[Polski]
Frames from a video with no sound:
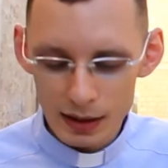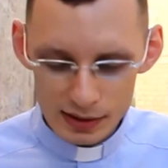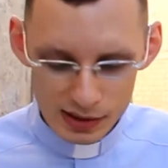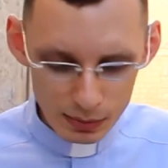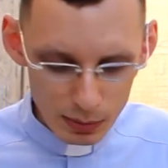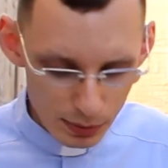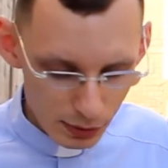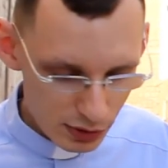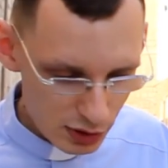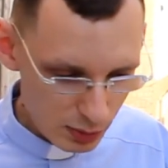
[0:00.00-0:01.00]
Chcemy
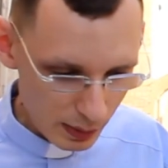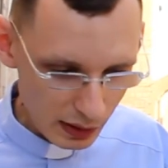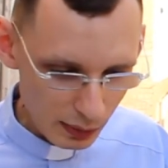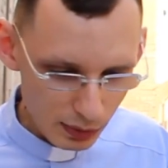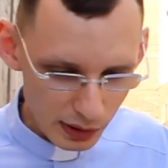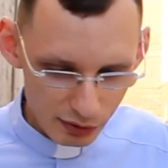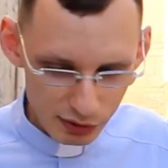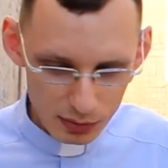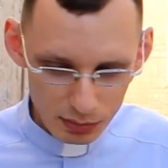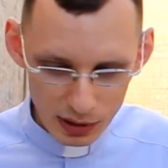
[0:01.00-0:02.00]
prosić Pana Boga w
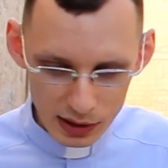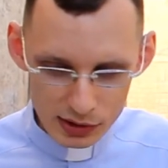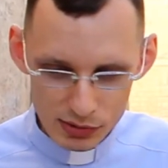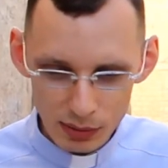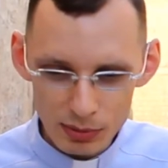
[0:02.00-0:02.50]
tym miejscu,